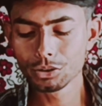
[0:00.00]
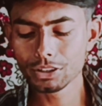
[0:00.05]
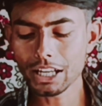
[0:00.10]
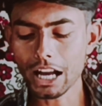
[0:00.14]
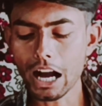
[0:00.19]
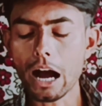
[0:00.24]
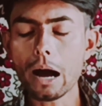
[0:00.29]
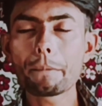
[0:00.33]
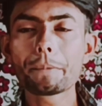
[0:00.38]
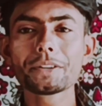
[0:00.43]
तो
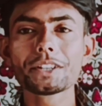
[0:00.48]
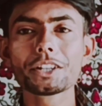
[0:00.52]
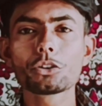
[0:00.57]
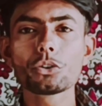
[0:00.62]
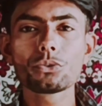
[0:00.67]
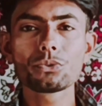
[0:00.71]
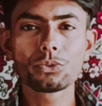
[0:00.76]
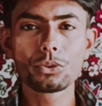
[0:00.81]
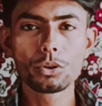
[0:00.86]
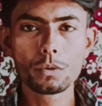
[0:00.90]
यहाँ पे
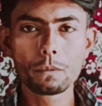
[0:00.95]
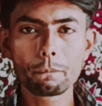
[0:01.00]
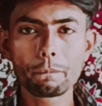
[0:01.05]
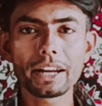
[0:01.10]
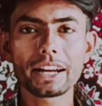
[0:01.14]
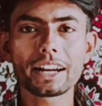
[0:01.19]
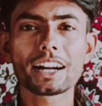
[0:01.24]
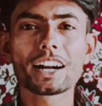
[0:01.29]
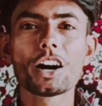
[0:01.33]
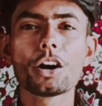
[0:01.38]
देखो फोन
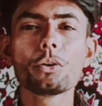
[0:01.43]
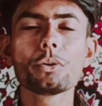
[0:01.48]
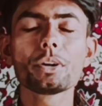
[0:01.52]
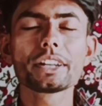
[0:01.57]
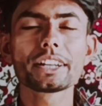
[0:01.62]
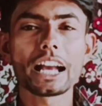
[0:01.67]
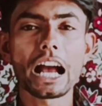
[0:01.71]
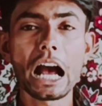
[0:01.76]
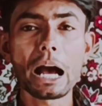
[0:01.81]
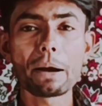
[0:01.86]
पे
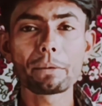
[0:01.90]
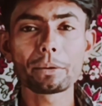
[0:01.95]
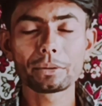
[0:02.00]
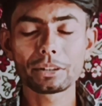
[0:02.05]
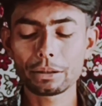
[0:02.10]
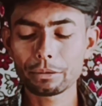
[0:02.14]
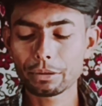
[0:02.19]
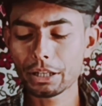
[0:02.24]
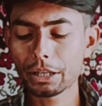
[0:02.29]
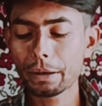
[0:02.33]
अकाउंट यहाँ
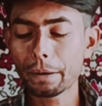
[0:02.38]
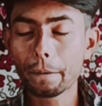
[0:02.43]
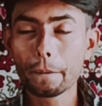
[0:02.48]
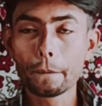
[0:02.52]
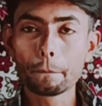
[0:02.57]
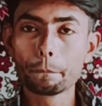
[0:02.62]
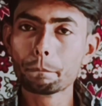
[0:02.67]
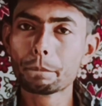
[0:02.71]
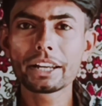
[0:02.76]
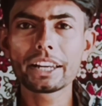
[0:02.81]
पे मतलब कि
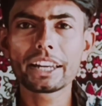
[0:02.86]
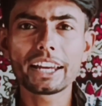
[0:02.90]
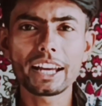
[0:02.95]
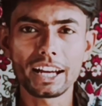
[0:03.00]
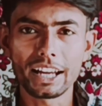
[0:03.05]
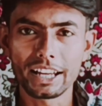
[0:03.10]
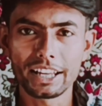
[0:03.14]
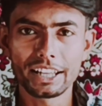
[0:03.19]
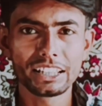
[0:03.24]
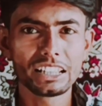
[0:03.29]
बन
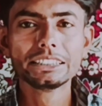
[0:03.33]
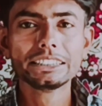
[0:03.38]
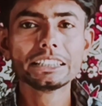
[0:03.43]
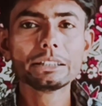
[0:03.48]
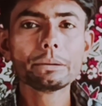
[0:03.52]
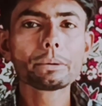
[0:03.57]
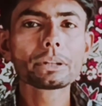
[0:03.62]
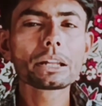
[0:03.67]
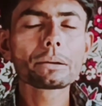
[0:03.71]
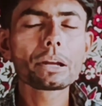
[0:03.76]
गया है
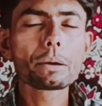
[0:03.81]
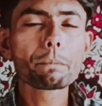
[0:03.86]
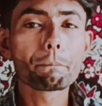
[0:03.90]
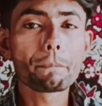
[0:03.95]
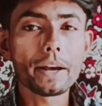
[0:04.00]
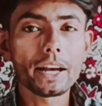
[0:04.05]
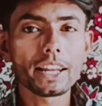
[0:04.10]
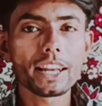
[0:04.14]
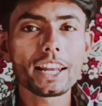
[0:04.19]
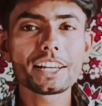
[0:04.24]
ये मतलब कि
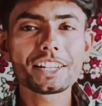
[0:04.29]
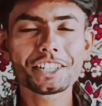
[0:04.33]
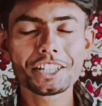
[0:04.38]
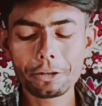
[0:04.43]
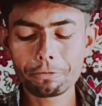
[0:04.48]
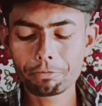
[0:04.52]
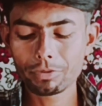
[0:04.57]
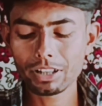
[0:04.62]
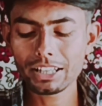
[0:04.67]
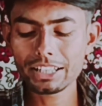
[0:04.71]
पहला
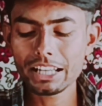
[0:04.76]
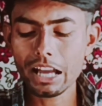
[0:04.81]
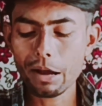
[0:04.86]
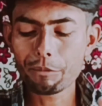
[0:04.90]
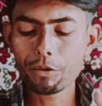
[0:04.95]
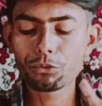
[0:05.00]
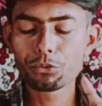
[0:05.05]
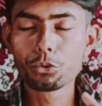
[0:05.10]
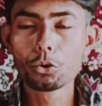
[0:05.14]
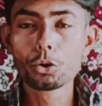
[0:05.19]
स्टेप था
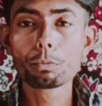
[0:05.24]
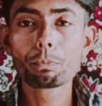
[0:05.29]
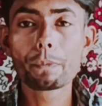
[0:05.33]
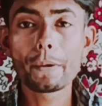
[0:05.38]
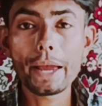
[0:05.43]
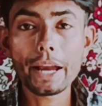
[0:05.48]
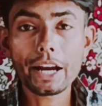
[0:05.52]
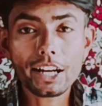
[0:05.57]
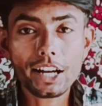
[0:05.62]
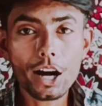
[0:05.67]
यहाँ पे फोन
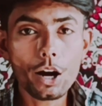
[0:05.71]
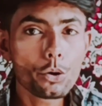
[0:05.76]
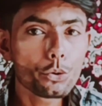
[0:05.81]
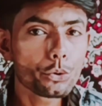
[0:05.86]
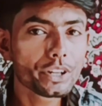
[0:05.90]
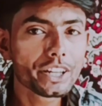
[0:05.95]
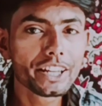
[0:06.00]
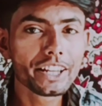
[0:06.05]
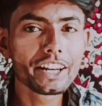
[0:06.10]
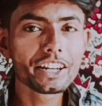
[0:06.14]
पे
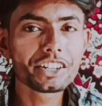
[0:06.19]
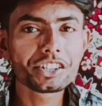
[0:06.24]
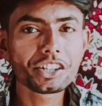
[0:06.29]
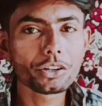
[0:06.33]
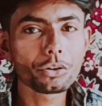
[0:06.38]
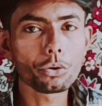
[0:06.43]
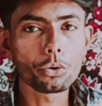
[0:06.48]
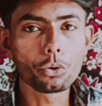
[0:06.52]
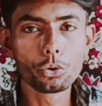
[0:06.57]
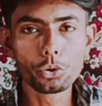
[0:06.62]
अकाउंट
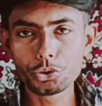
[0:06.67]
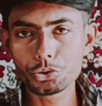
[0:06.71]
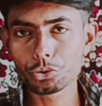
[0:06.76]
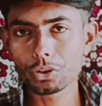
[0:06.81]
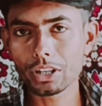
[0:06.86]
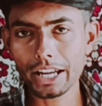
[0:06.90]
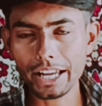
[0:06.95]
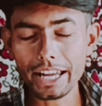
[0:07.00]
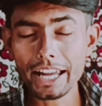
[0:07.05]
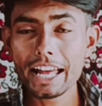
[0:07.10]
क्रिएशन हो
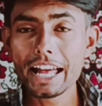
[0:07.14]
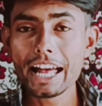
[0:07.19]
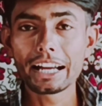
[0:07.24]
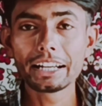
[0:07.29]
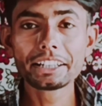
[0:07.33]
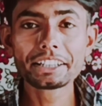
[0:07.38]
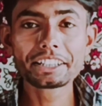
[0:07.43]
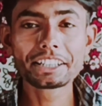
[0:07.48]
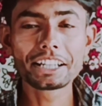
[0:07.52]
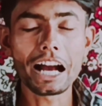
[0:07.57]
चुका
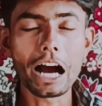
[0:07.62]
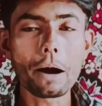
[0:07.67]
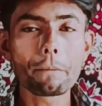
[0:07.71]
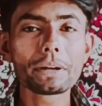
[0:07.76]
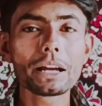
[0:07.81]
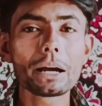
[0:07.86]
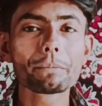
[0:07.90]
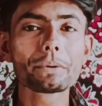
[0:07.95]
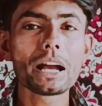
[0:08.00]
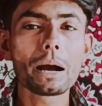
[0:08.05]
है एंड
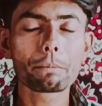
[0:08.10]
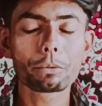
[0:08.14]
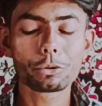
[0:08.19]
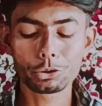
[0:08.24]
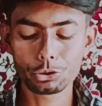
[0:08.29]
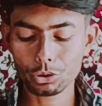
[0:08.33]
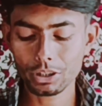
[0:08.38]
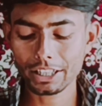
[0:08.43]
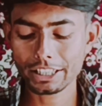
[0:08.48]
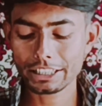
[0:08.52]
यहाँ पे अभी
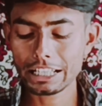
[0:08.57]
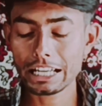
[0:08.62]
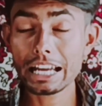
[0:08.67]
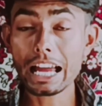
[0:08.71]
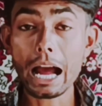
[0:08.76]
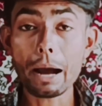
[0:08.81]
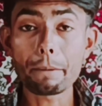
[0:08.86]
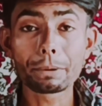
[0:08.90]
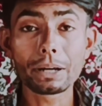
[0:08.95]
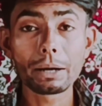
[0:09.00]
आपको जो करना
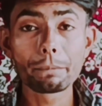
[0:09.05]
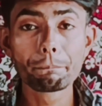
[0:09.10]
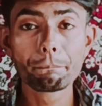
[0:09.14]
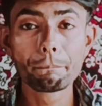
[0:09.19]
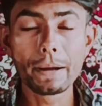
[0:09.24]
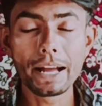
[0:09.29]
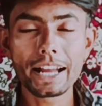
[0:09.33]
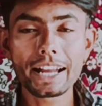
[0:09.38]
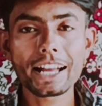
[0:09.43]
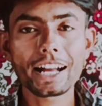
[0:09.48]
है आपका
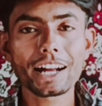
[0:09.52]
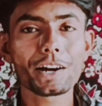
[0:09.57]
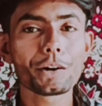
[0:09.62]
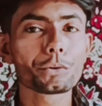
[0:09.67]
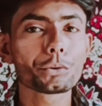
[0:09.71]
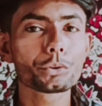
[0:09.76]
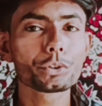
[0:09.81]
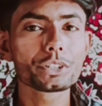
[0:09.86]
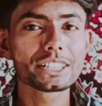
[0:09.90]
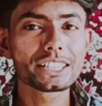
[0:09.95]
बैंक
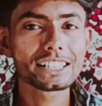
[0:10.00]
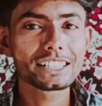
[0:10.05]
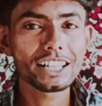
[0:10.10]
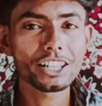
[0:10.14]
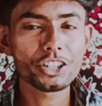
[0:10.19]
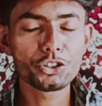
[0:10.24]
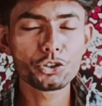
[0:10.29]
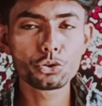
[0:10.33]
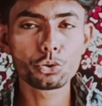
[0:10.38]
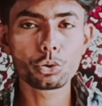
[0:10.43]
अकाउंट को इसके
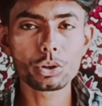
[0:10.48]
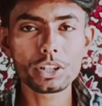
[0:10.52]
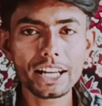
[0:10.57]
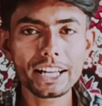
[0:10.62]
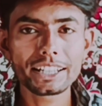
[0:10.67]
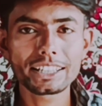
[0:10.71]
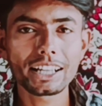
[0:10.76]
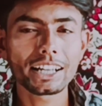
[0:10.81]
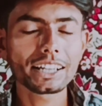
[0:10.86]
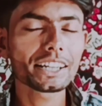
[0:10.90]
साथ
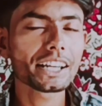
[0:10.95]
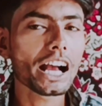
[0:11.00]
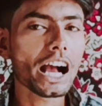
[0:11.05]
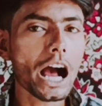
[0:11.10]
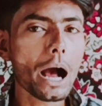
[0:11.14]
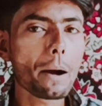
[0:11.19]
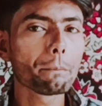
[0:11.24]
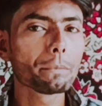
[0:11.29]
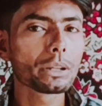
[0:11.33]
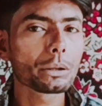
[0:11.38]
जोड़ना है ताकि
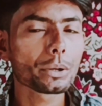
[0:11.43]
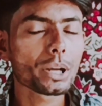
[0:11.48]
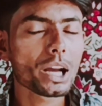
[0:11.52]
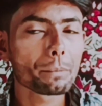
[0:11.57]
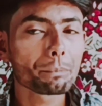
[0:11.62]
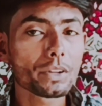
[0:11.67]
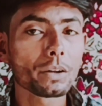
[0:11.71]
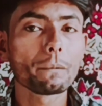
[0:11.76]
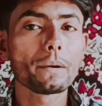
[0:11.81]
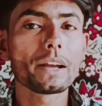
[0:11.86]
आप मतलब
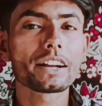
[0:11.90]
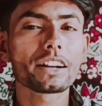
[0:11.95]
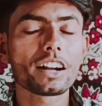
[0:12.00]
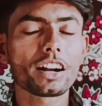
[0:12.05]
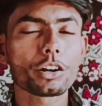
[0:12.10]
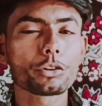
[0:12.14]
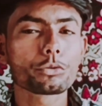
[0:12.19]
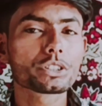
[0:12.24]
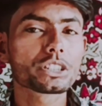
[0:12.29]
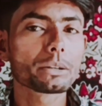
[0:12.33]
कि अपना
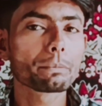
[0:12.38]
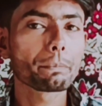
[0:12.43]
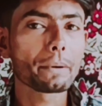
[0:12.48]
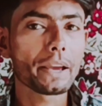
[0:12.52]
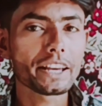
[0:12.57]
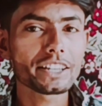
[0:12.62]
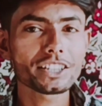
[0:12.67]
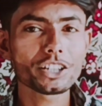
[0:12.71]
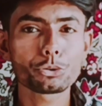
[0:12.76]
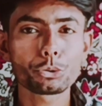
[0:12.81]
बैंक अकाउंट से
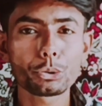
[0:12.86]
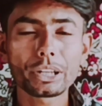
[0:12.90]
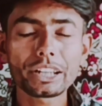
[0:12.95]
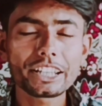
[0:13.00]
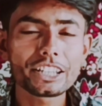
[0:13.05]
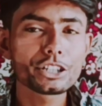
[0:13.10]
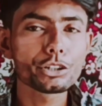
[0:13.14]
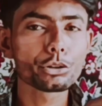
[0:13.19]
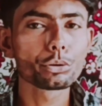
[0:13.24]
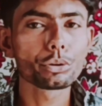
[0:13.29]
पैसा जो
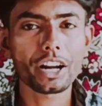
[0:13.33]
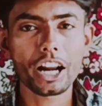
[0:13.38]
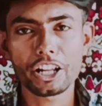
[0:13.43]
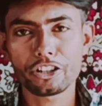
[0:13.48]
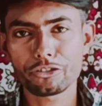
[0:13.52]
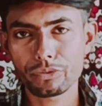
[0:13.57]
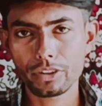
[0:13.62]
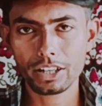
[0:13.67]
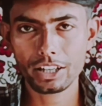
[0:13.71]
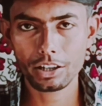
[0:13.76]
है किसी को
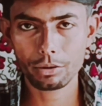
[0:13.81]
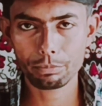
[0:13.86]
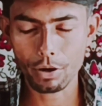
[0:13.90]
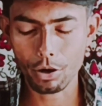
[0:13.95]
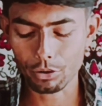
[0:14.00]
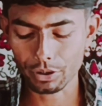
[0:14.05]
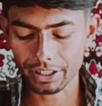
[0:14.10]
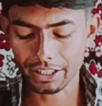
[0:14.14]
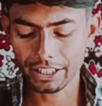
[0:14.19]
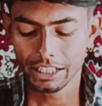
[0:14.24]
ट्रांसफर कर
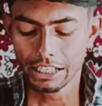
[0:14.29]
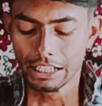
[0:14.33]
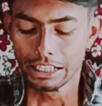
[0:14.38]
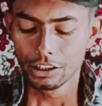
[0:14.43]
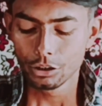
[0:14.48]
पाओगे